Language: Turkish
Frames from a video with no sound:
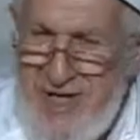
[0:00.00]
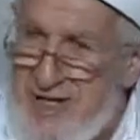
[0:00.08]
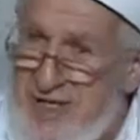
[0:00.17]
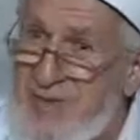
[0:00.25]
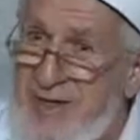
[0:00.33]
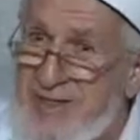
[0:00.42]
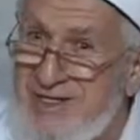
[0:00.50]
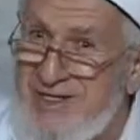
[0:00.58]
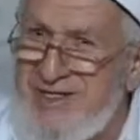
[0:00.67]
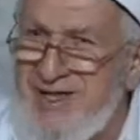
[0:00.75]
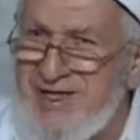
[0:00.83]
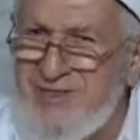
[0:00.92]
eylemektir
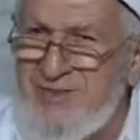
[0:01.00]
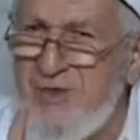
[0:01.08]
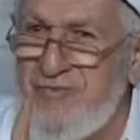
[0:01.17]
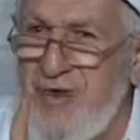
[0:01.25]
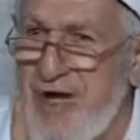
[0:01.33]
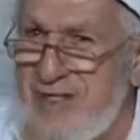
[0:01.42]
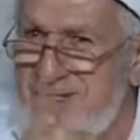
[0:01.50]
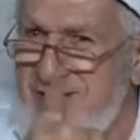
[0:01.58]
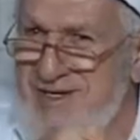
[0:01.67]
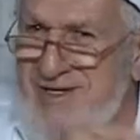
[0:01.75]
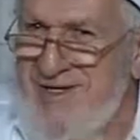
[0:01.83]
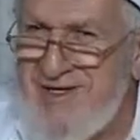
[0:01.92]
niyetim diyor Fatih.
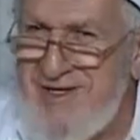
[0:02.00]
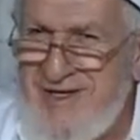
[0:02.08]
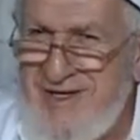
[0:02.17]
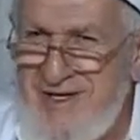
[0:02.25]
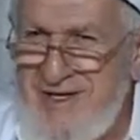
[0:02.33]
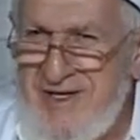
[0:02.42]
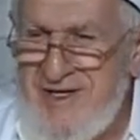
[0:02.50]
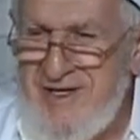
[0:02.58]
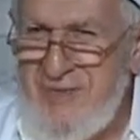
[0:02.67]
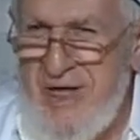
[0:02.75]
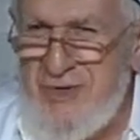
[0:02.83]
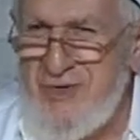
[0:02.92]

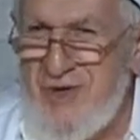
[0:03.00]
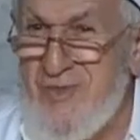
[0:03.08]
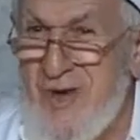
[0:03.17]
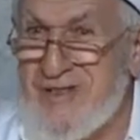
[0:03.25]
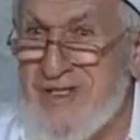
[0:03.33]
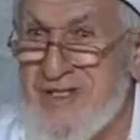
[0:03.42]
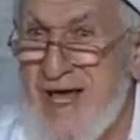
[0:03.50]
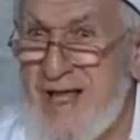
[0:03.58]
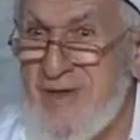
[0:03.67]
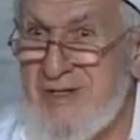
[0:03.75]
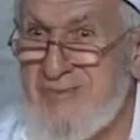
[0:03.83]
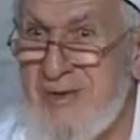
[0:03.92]
Meşhur olmak için
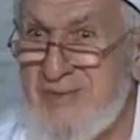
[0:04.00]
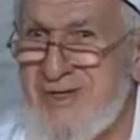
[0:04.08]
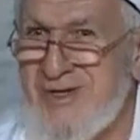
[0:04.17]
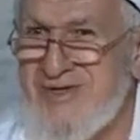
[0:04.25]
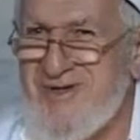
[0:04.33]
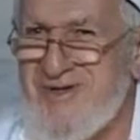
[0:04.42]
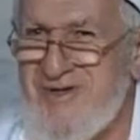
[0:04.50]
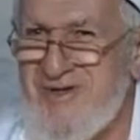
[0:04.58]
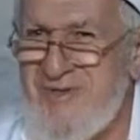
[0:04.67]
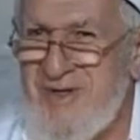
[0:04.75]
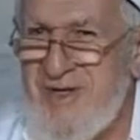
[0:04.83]
gelmedim ben buraya diyor.